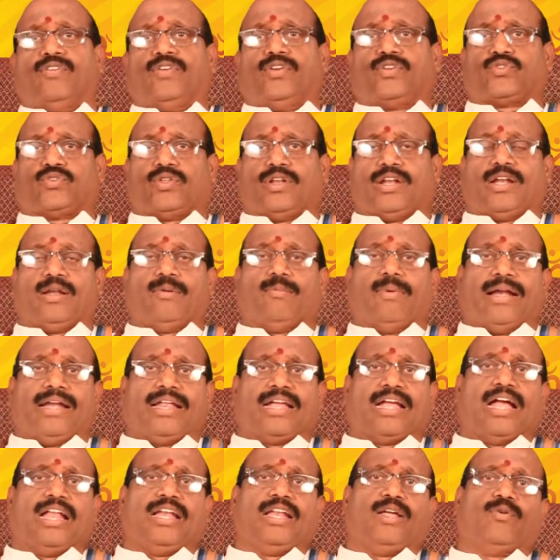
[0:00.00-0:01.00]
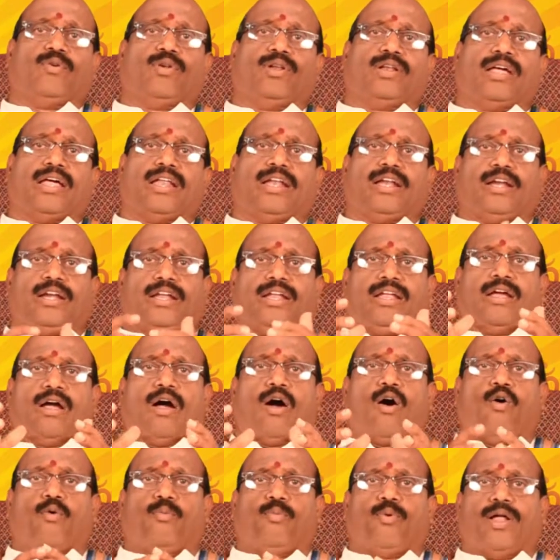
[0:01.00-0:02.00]
వేసుకున్నాను మడిగానే ఉన్నానండి
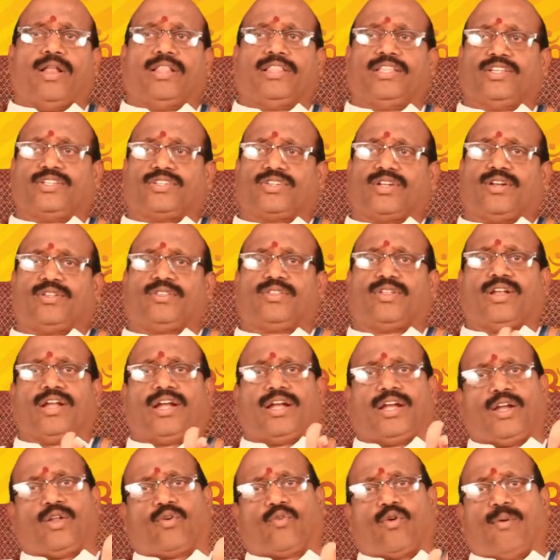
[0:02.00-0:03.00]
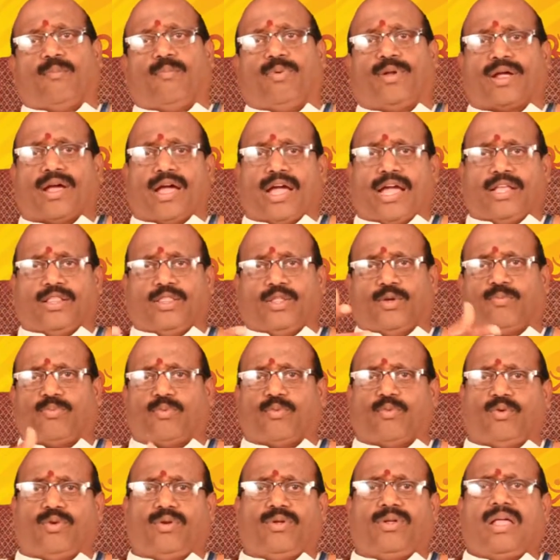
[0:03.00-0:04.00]
ఆవు పాలు తీసుకెడుతున్నానండి కొబ్బరికాయంది
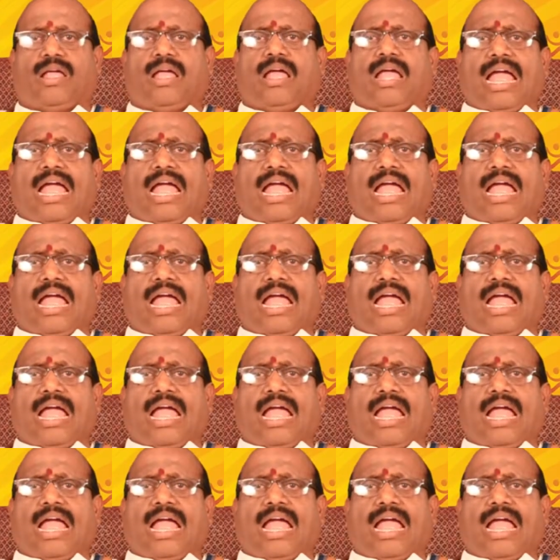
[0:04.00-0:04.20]
పువ్వులు